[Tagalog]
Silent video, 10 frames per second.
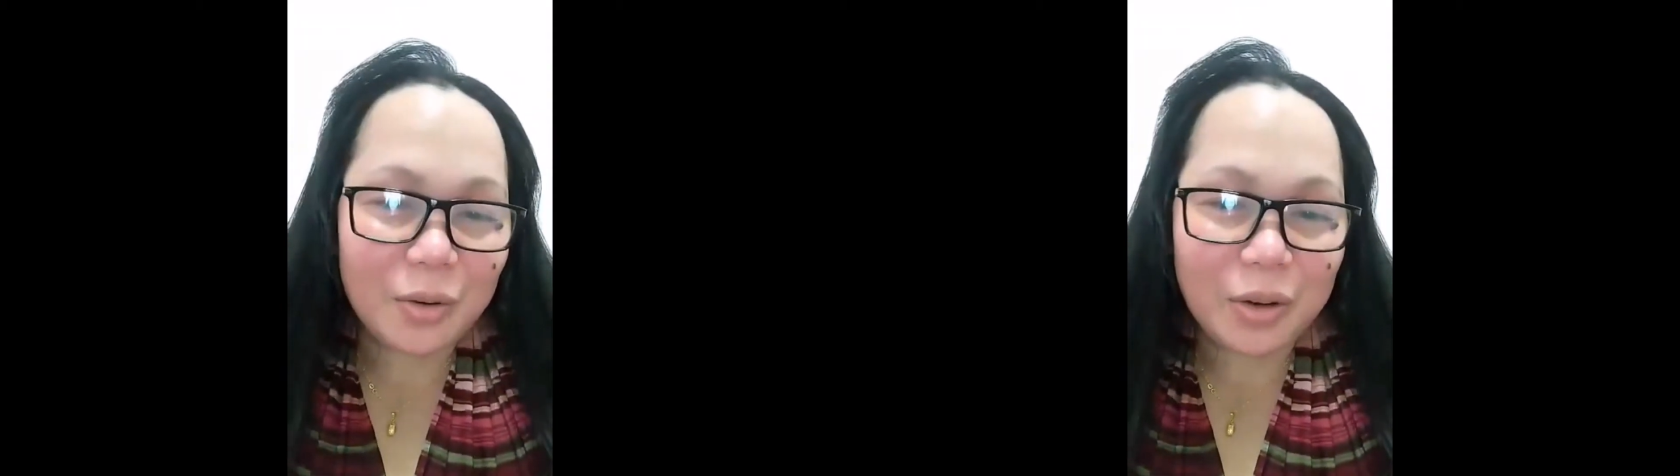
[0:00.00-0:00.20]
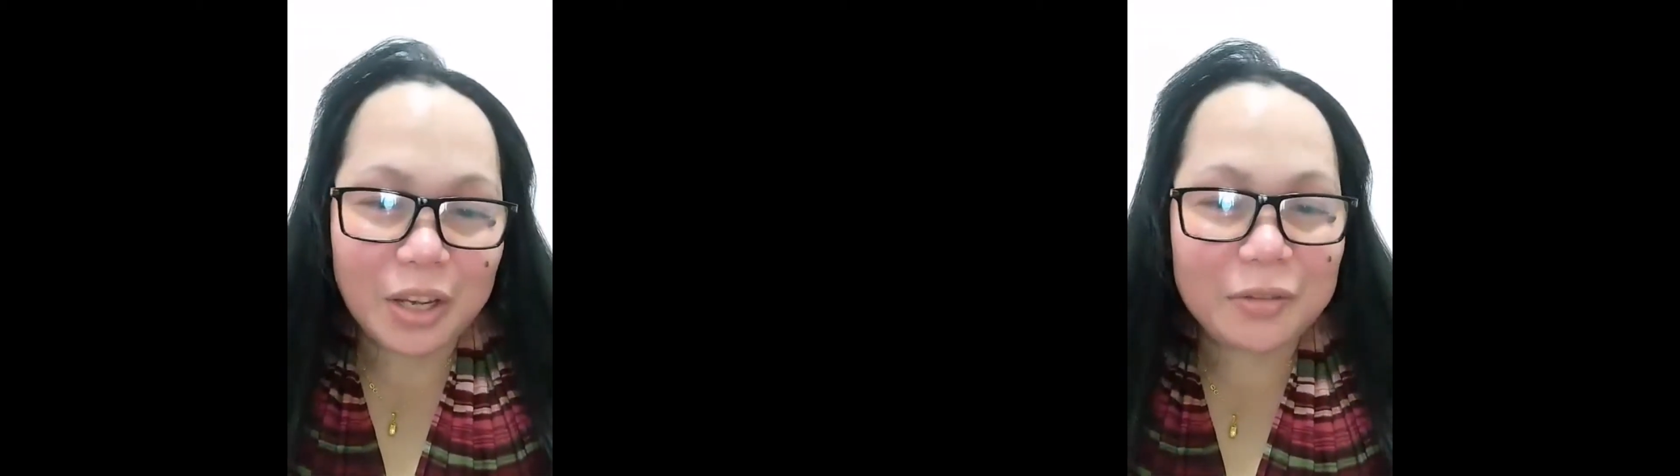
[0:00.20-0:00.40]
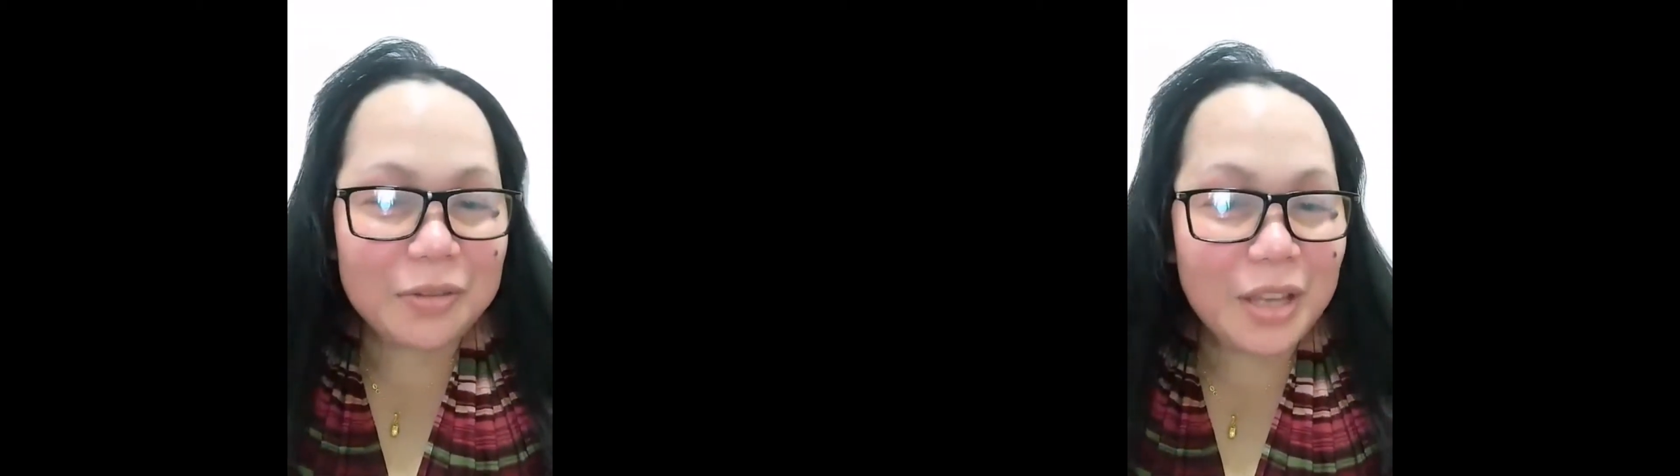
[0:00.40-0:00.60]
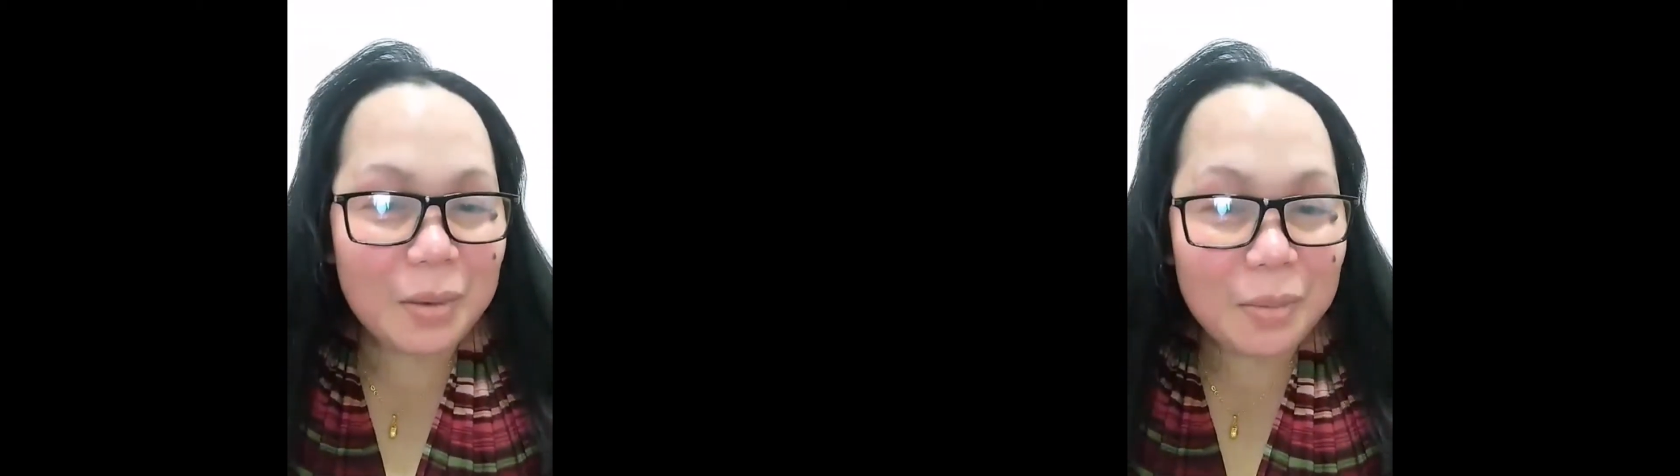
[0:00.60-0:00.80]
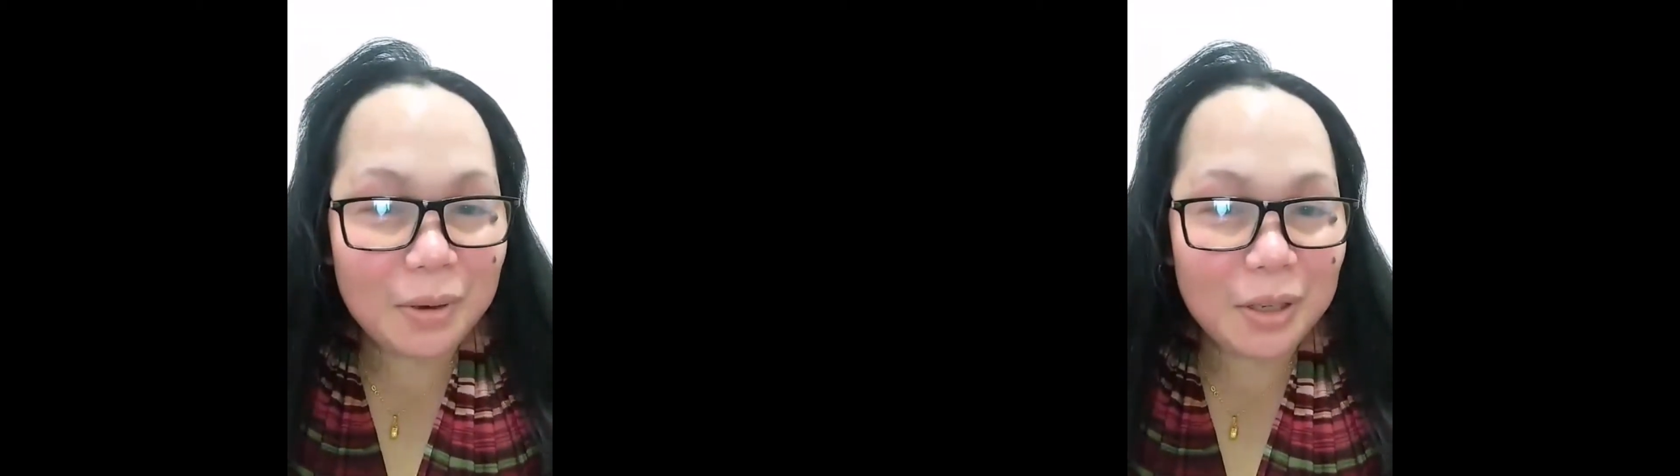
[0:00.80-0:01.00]

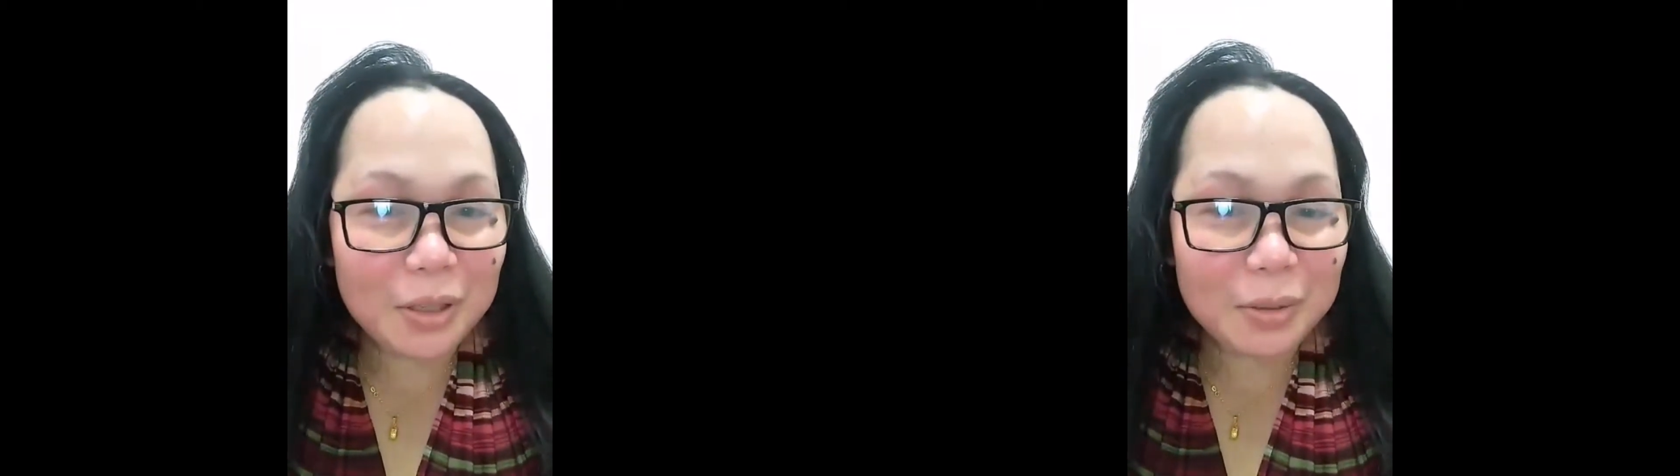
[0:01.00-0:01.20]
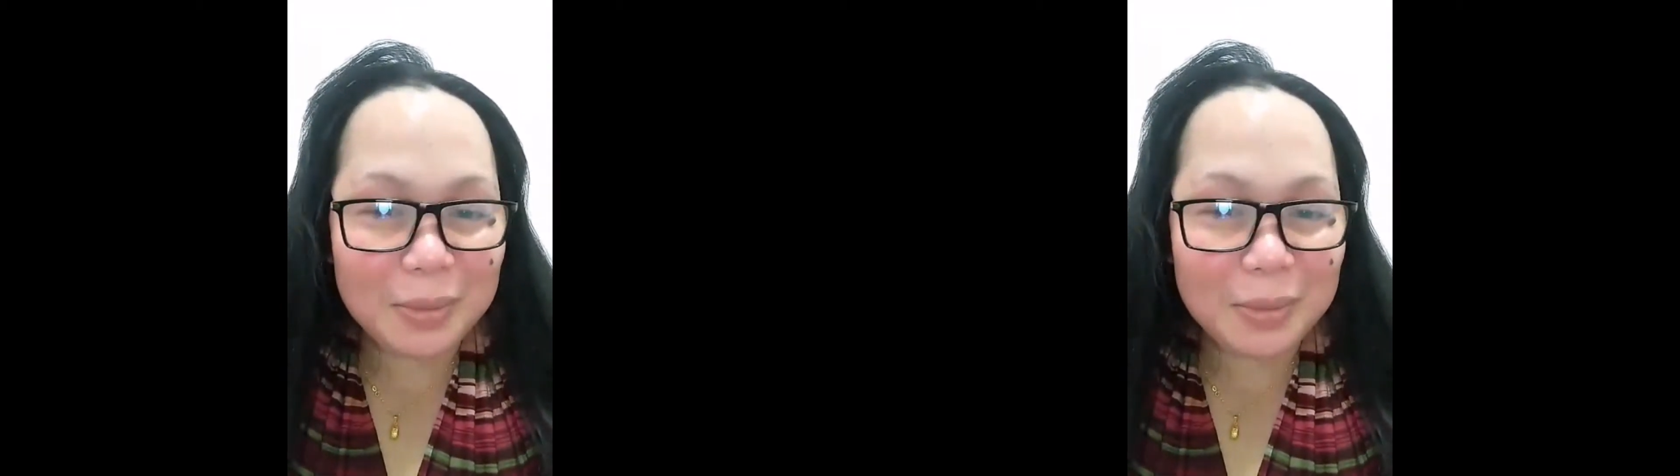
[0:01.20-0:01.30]
OFW